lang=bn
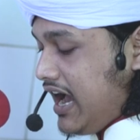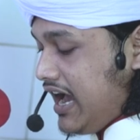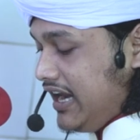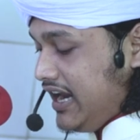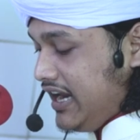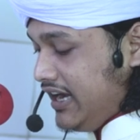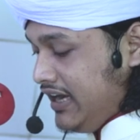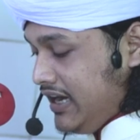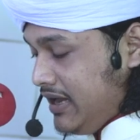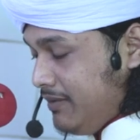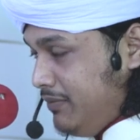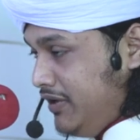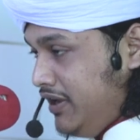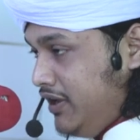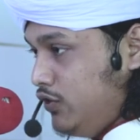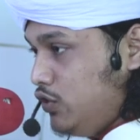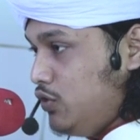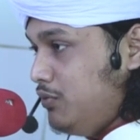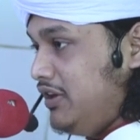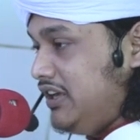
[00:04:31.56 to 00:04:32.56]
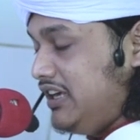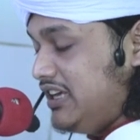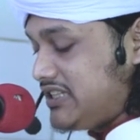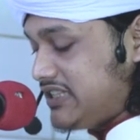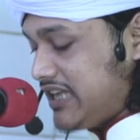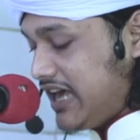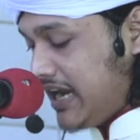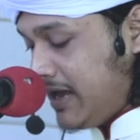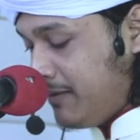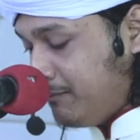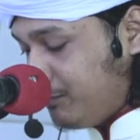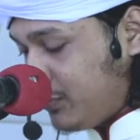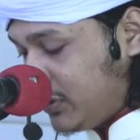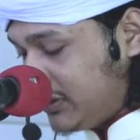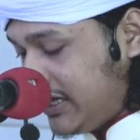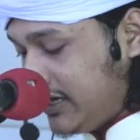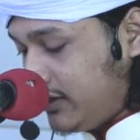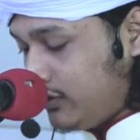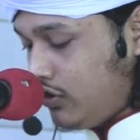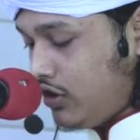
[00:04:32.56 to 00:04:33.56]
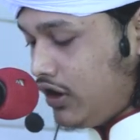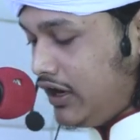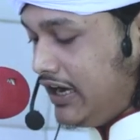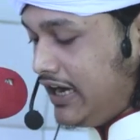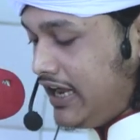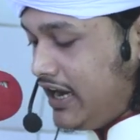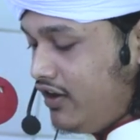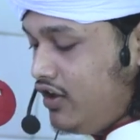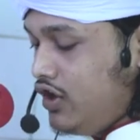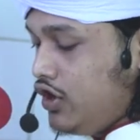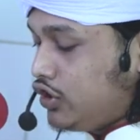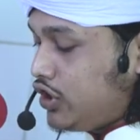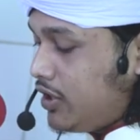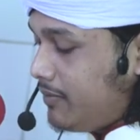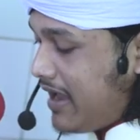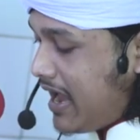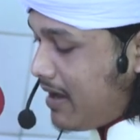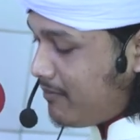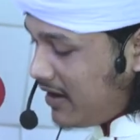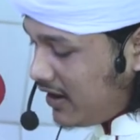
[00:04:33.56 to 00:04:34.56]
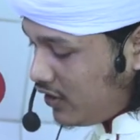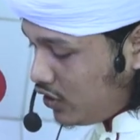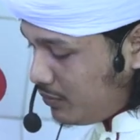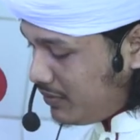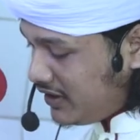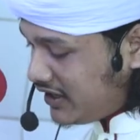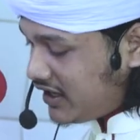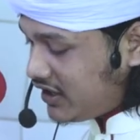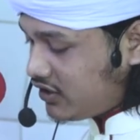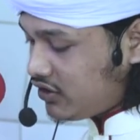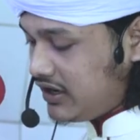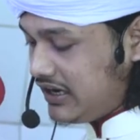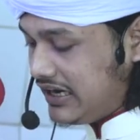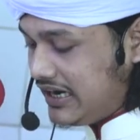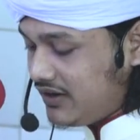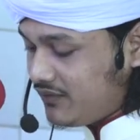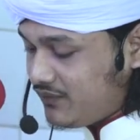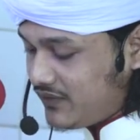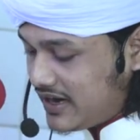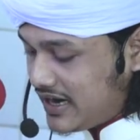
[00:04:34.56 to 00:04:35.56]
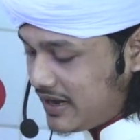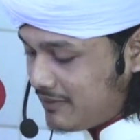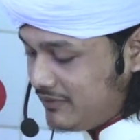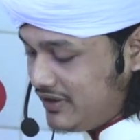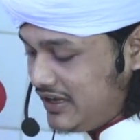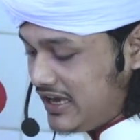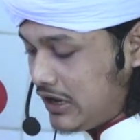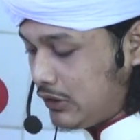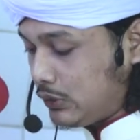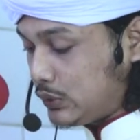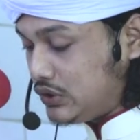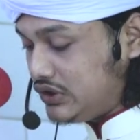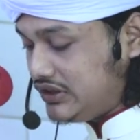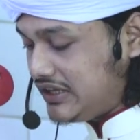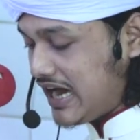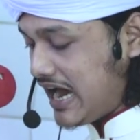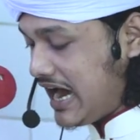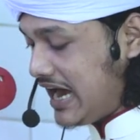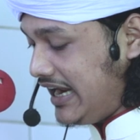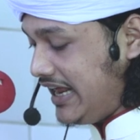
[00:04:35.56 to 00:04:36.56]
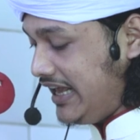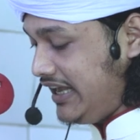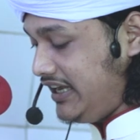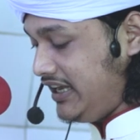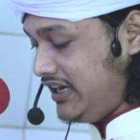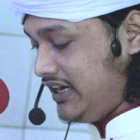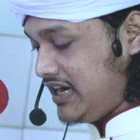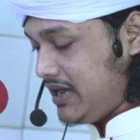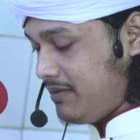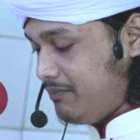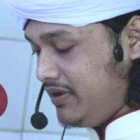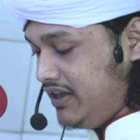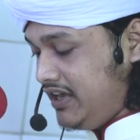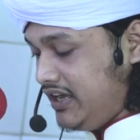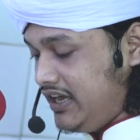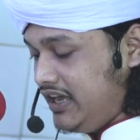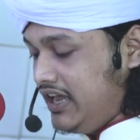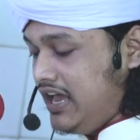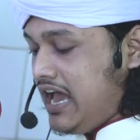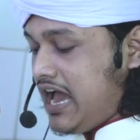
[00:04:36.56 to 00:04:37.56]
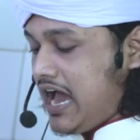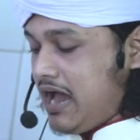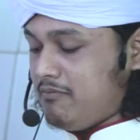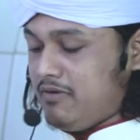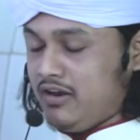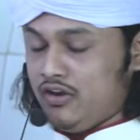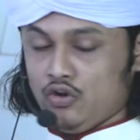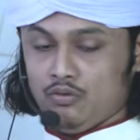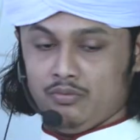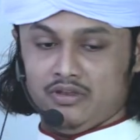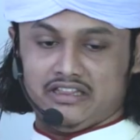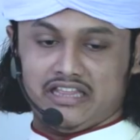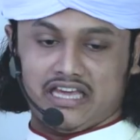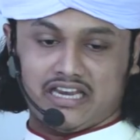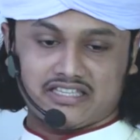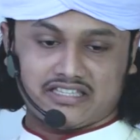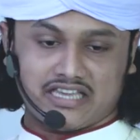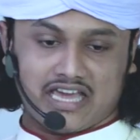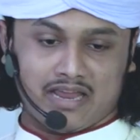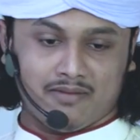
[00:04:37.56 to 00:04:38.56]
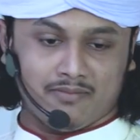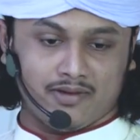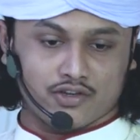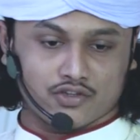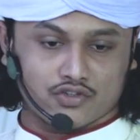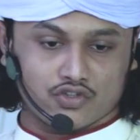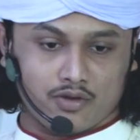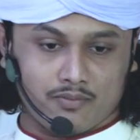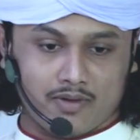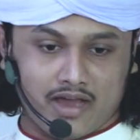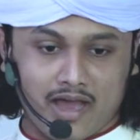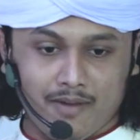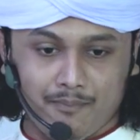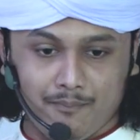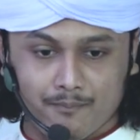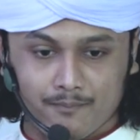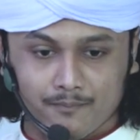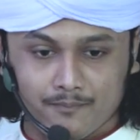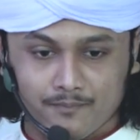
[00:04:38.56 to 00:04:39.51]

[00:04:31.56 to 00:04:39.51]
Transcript: আলান্নবী নবীকে সালাম প্রদান করলেন তবে আমার নবী কি করলেন ফালাম ইয়ারুদ্দা আলাইহিন্না বিয়ে আমার নবী তার সালামের জবাব